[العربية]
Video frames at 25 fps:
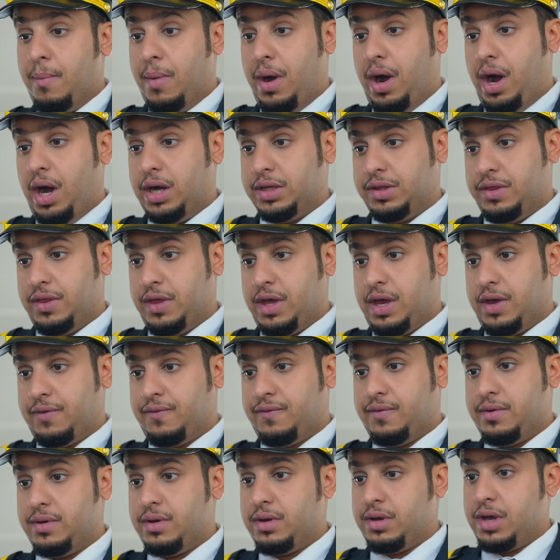اما عاد
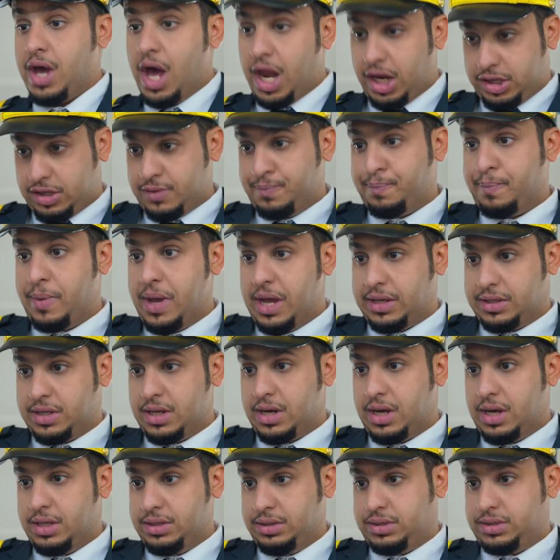ضيف قال
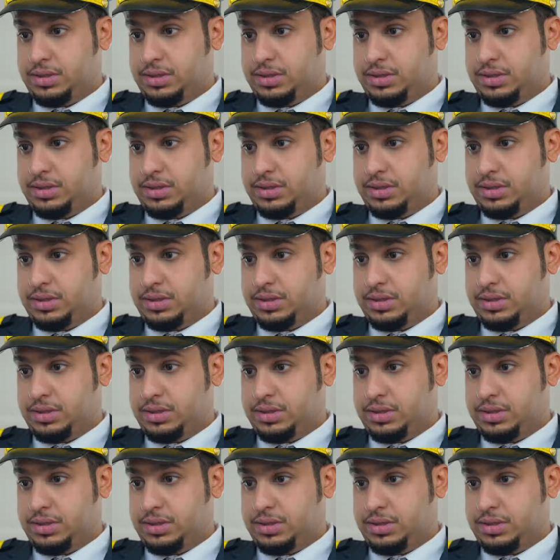طبيتنا